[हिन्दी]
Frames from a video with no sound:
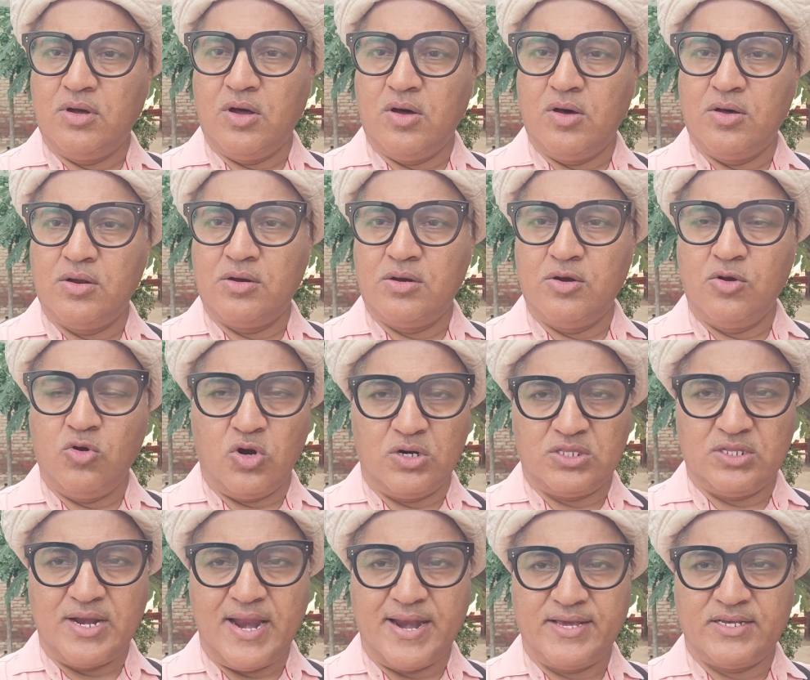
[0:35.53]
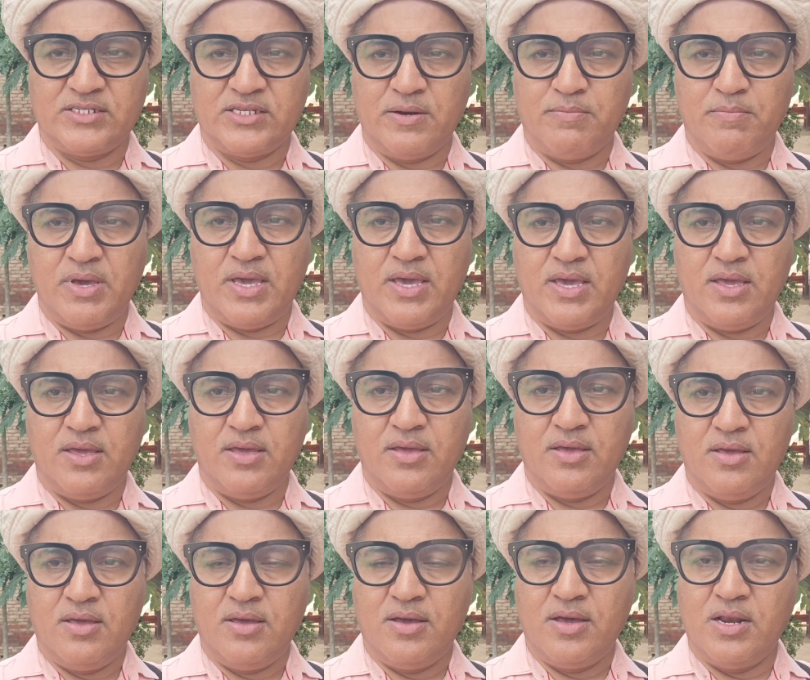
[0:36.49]
और नॉर्थ डायरेक्शन में है
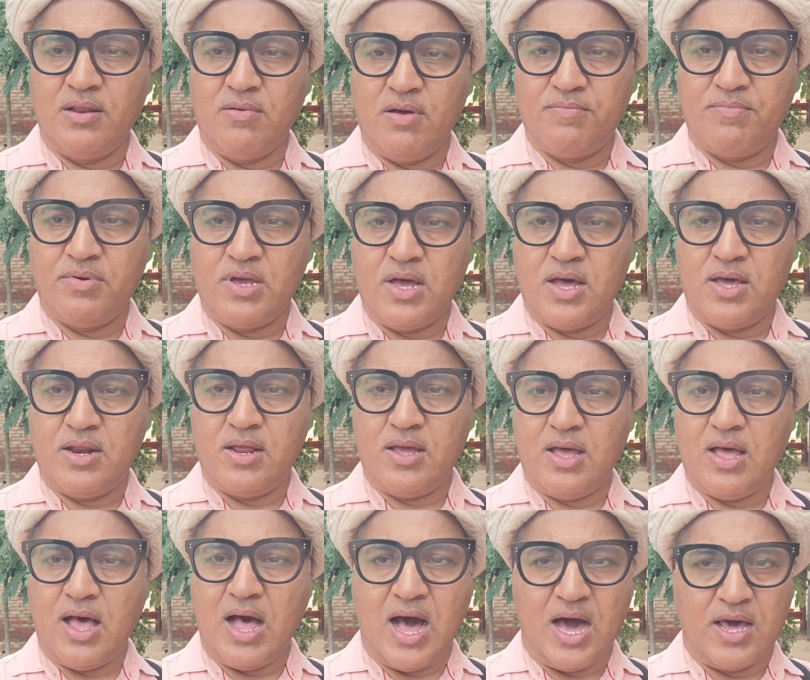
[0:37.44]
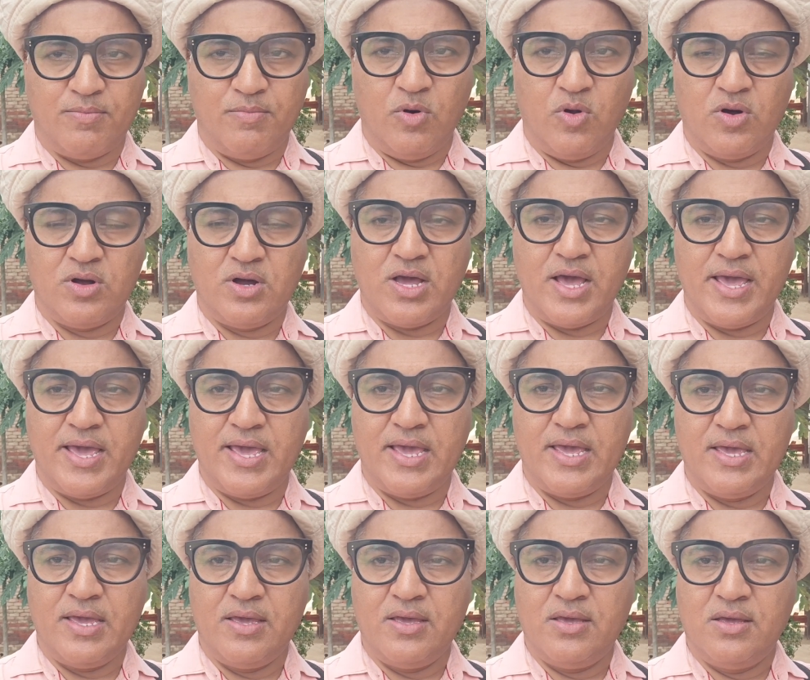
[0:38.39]
रमा बिहार आर ब्लॉक का है
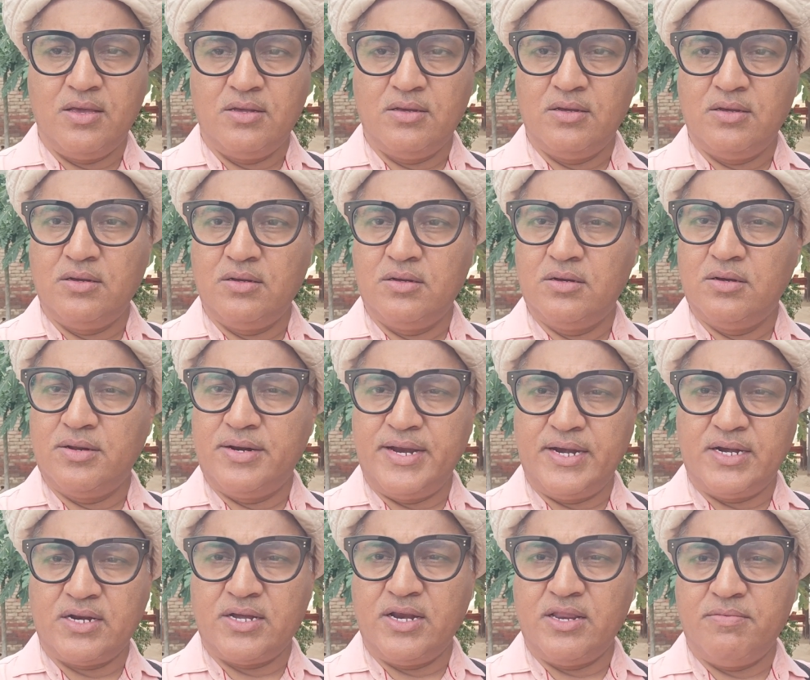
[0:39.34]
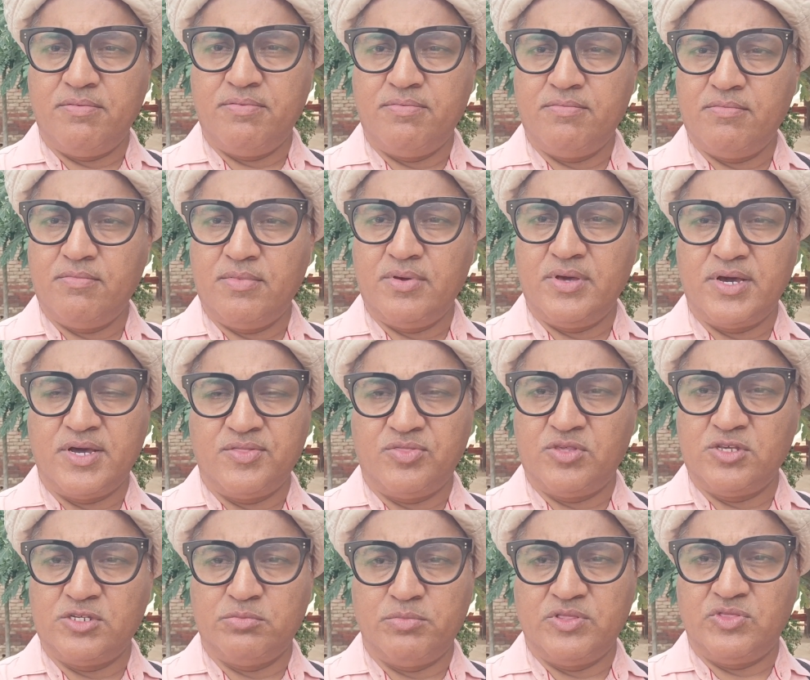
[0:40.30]
रेट करीब
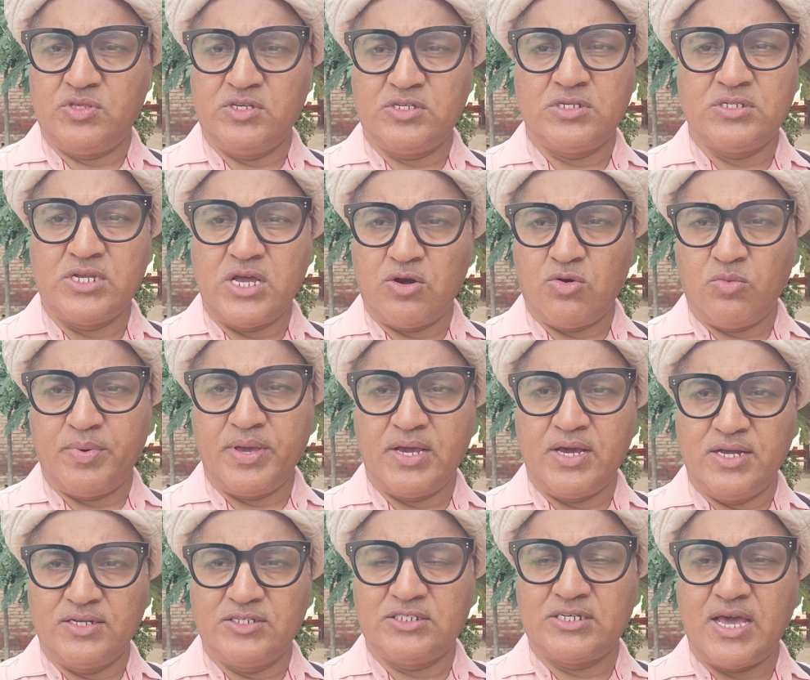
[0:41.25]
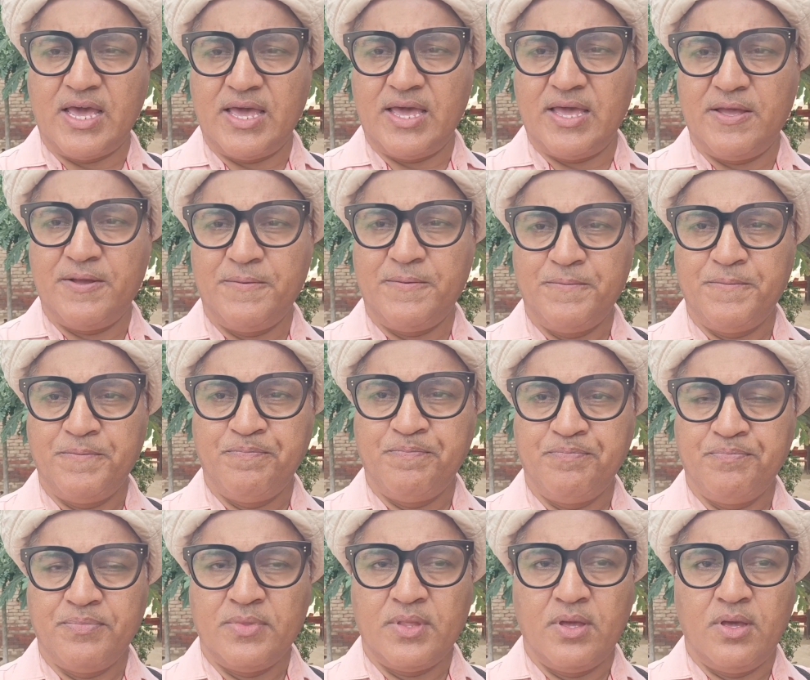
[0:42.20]
इकतीस बत्तीस हज़ार रुपये गज का है
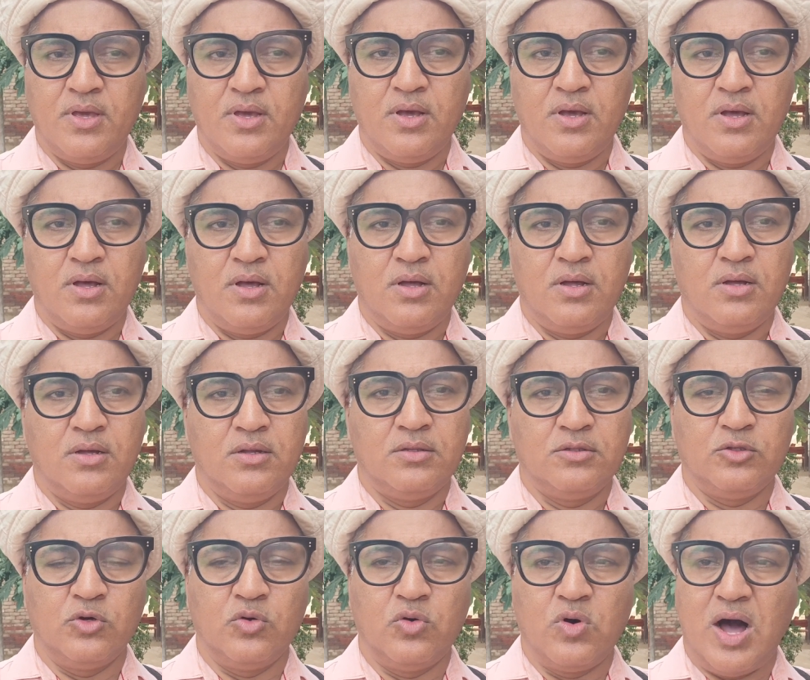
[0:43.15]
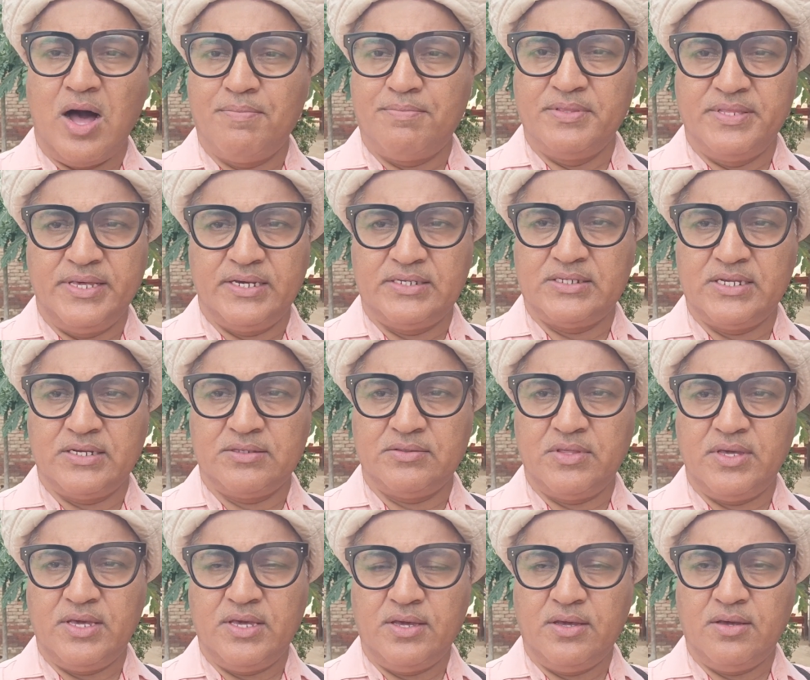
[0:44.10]
तो आप देख
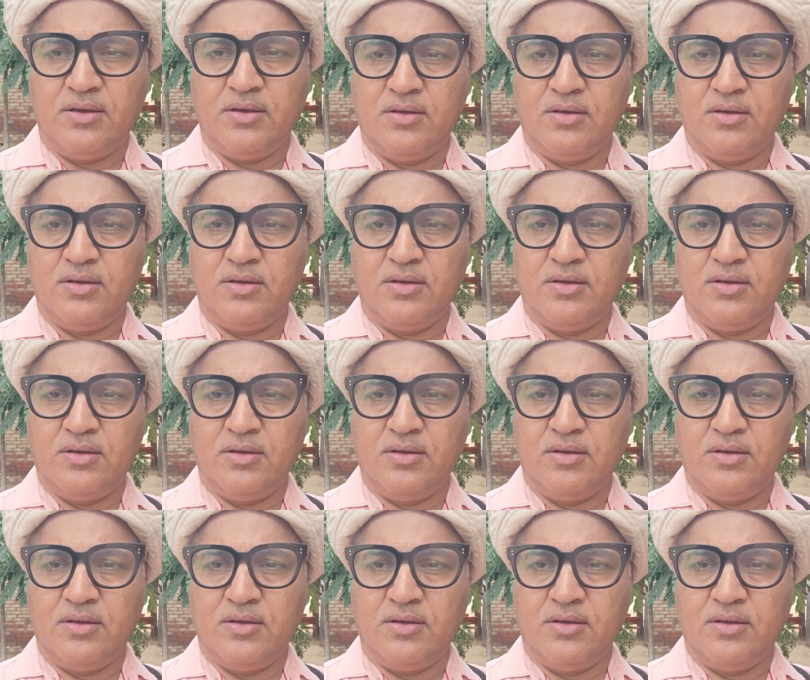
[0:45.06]
सकते हैं